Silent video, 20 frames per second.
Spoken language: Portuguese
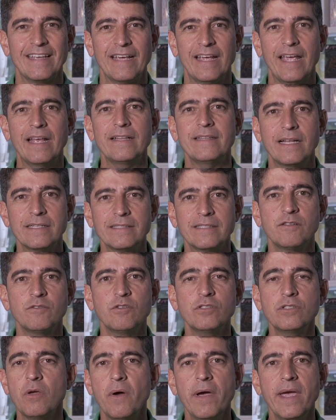Quem está dizendo
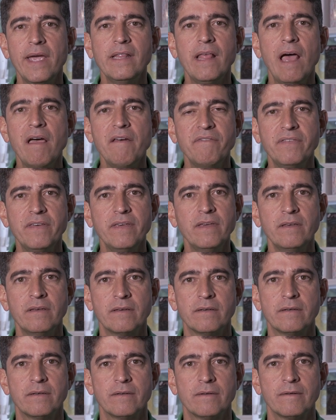isso é o rei Davi.
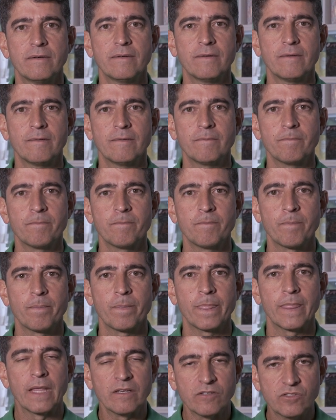
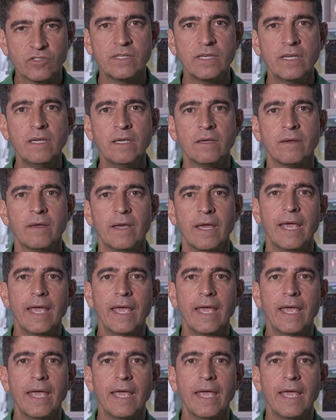Sim,